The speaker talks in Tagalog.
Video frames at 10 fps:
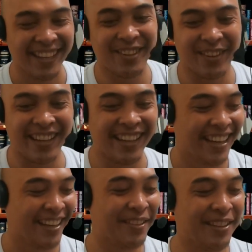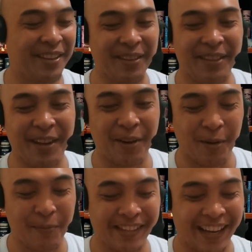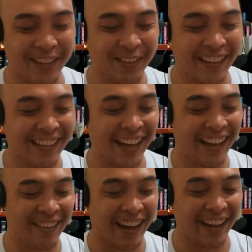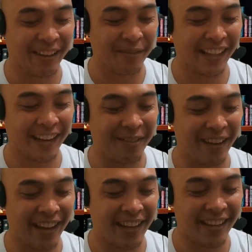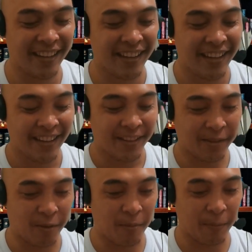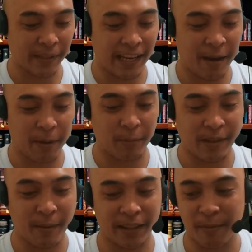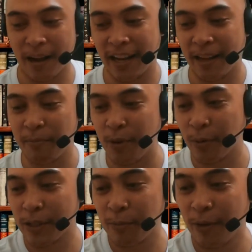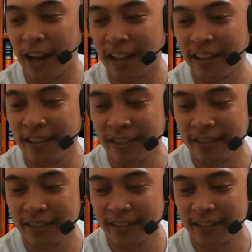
Sorry, hindi, hindi ako masyadong handa ngayong araw. But anyway, so ko magpasalamat po sa ating mga na viewers po natin, no?